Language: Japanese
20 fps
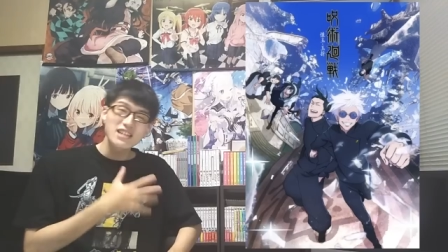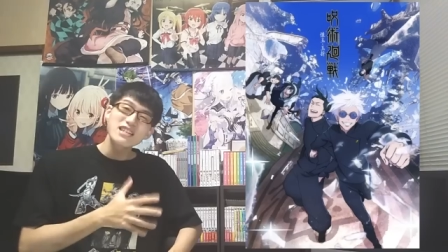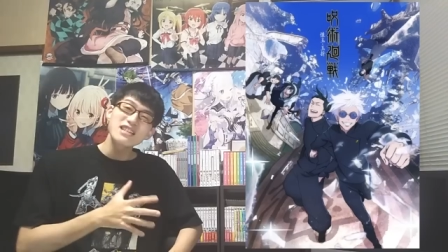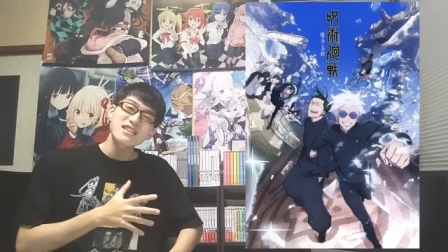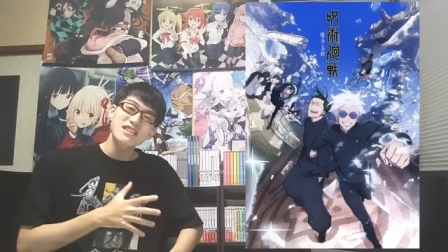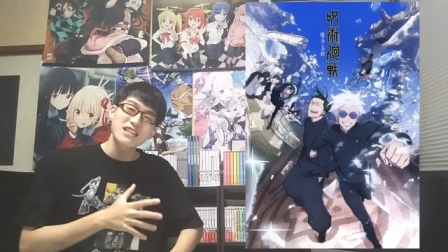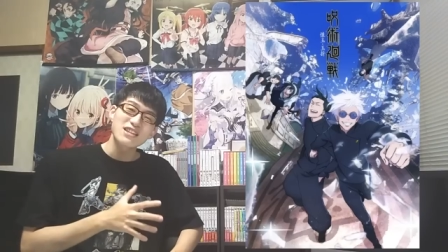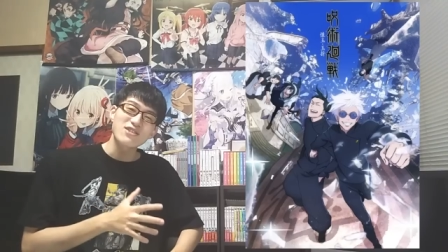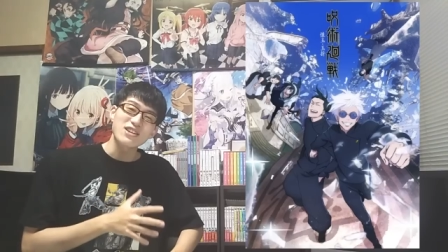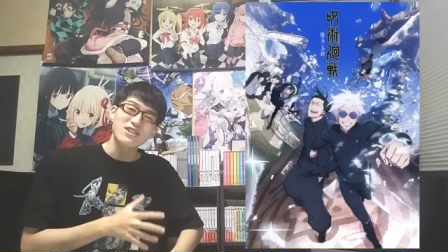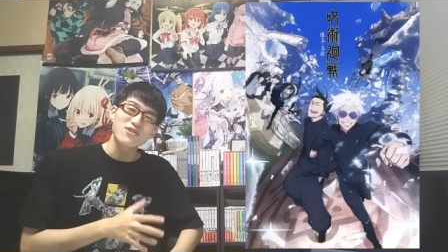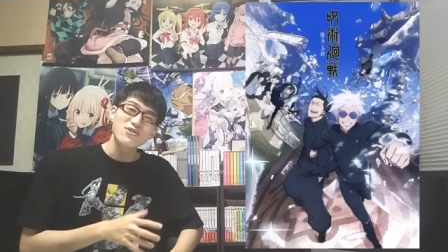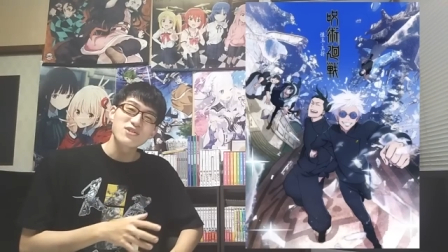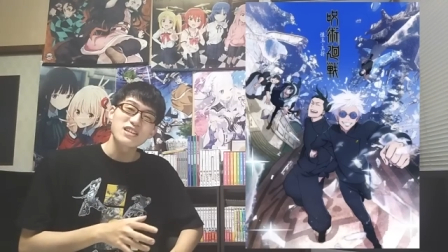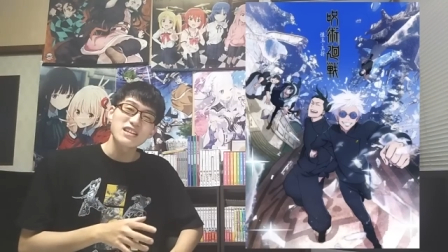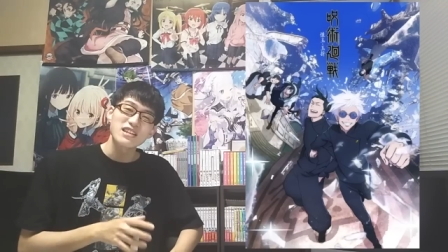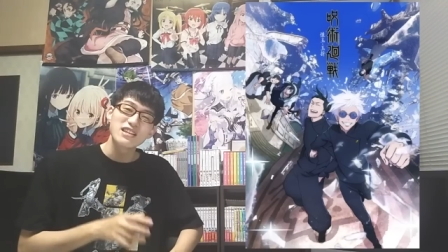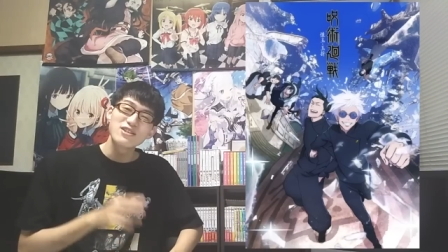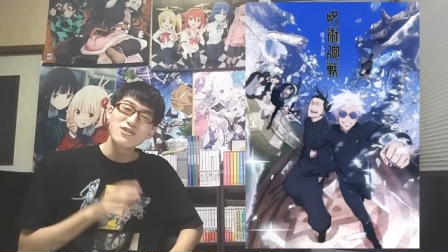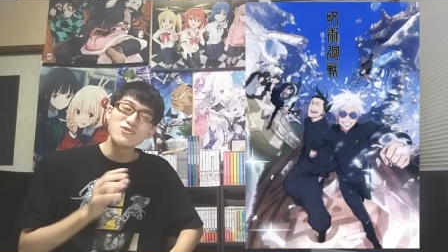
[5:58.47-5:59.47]
きって人は正
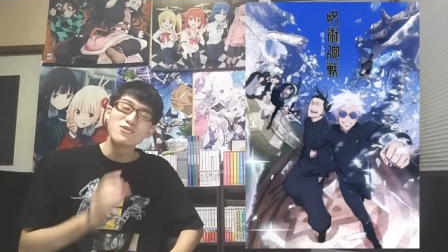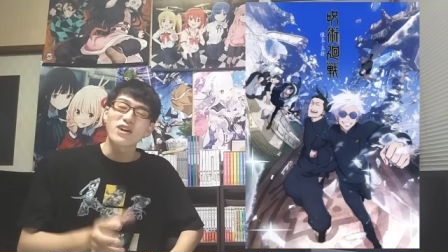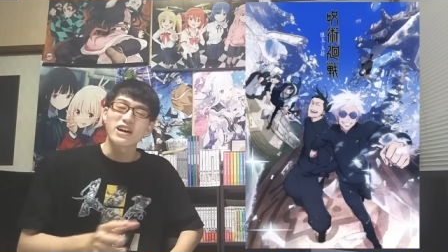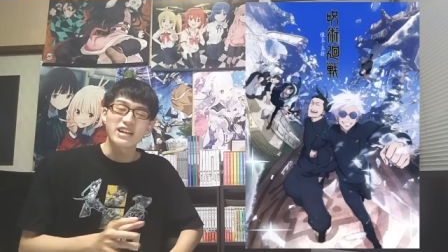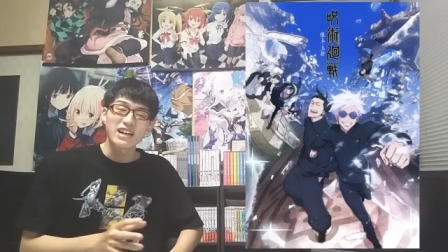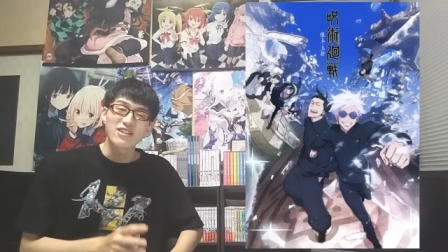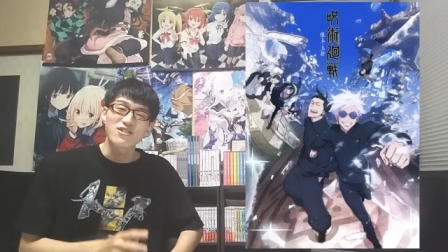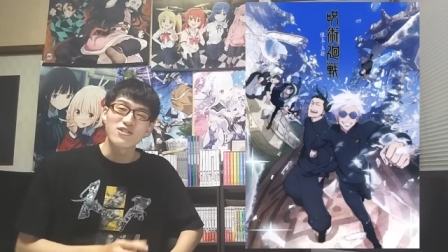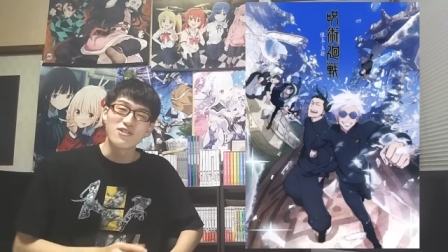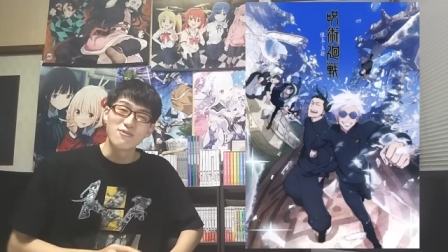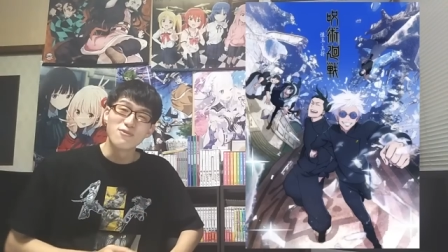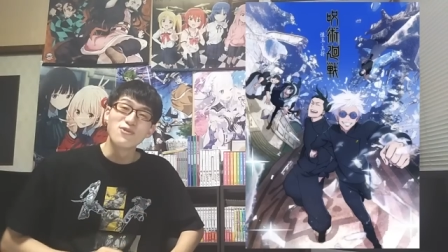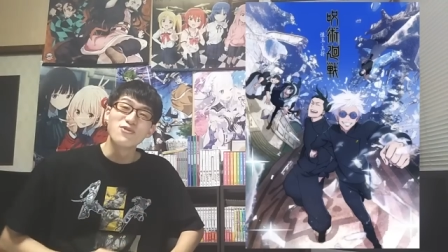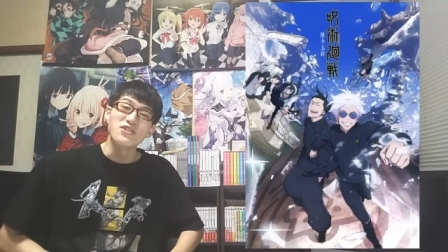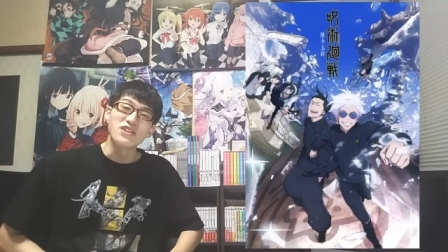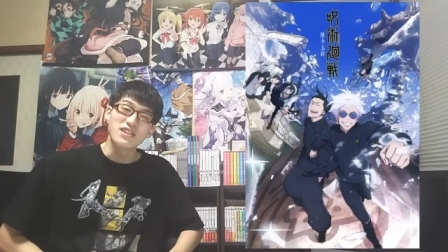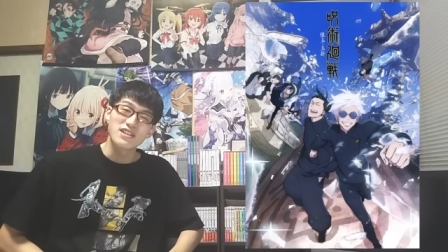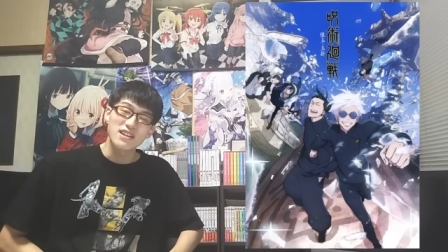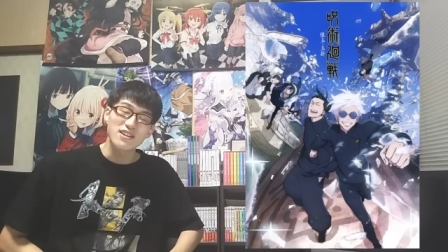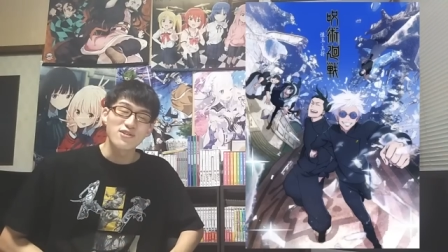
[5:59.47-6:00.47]
直いるのかなとは思うん
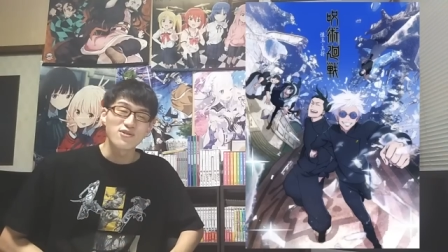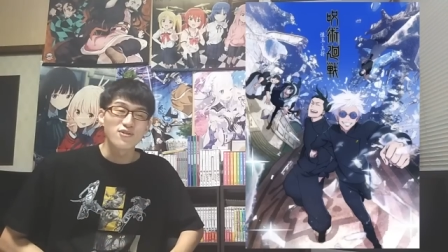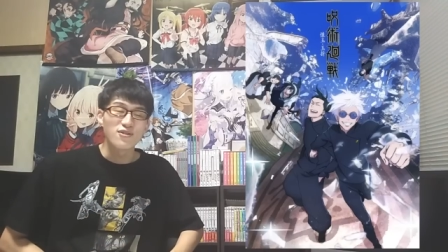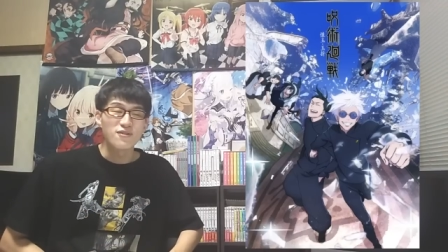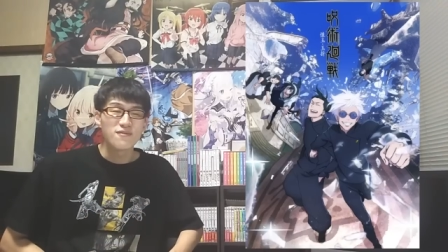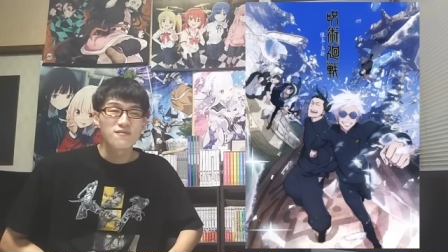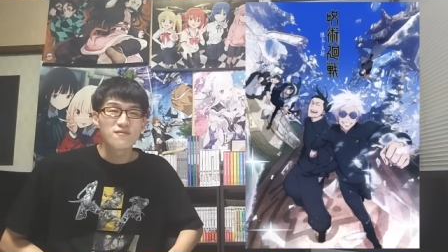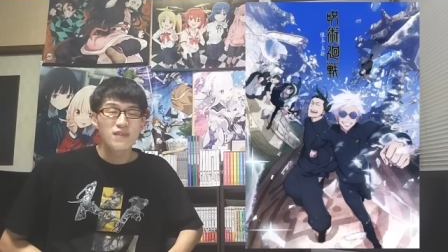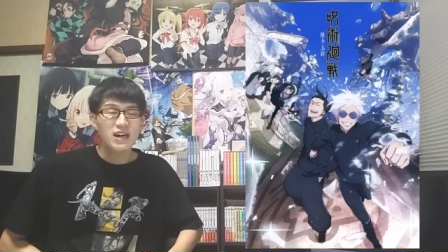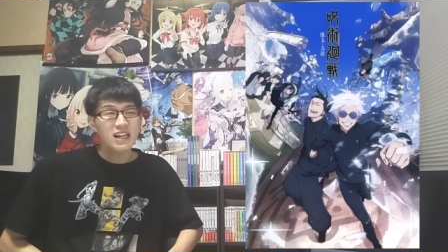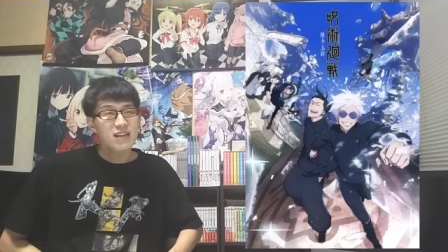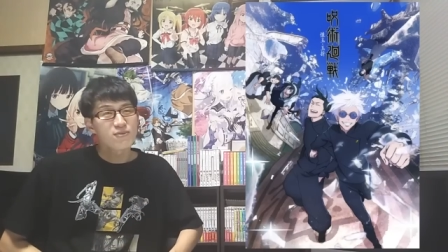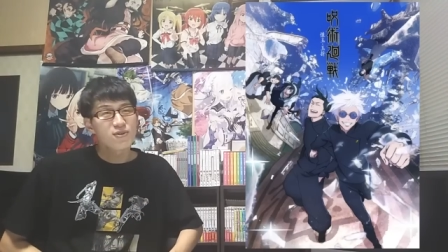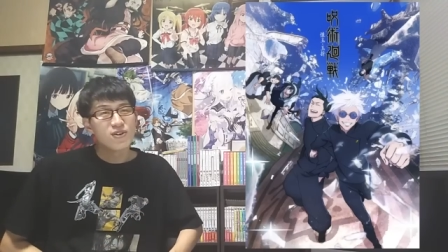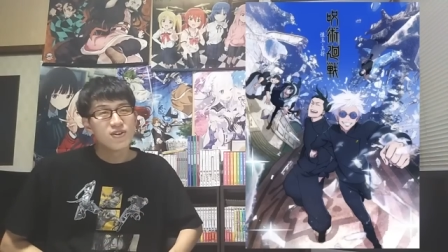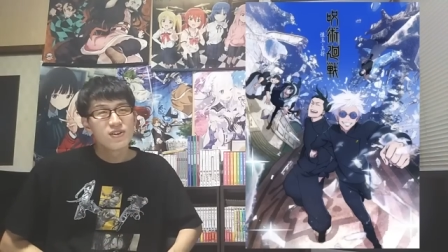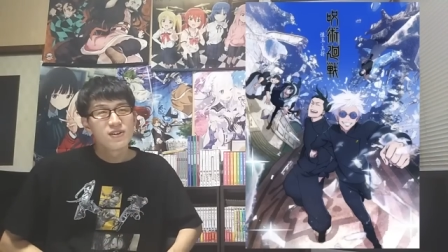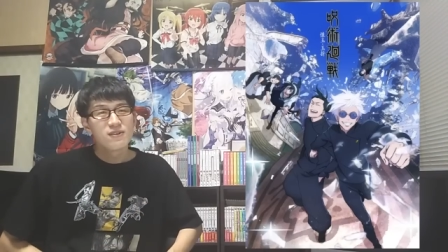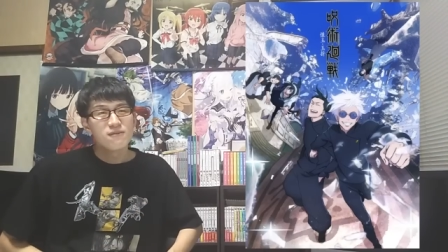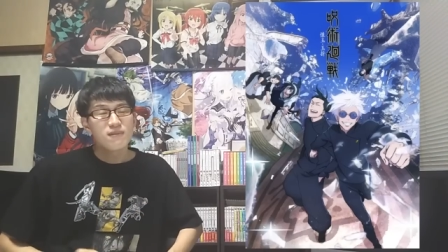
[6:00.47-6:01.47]
ですけど、まあで
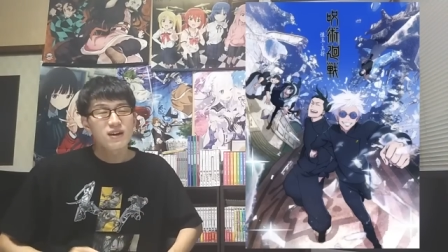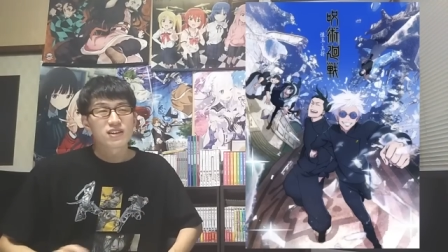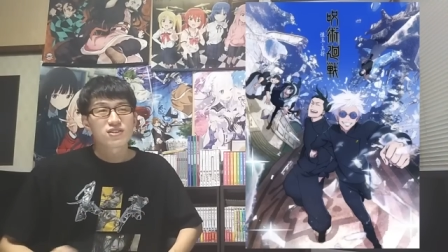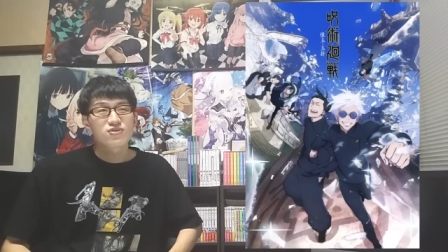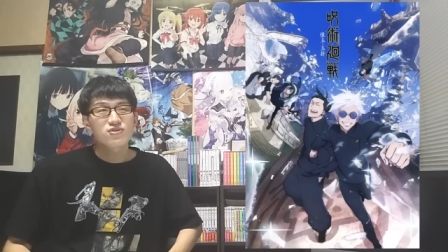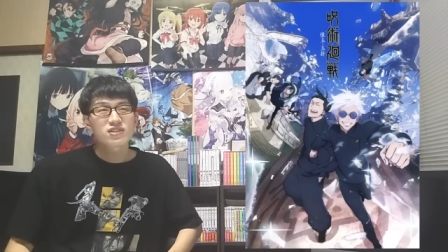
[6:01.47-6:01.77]
も、まあ正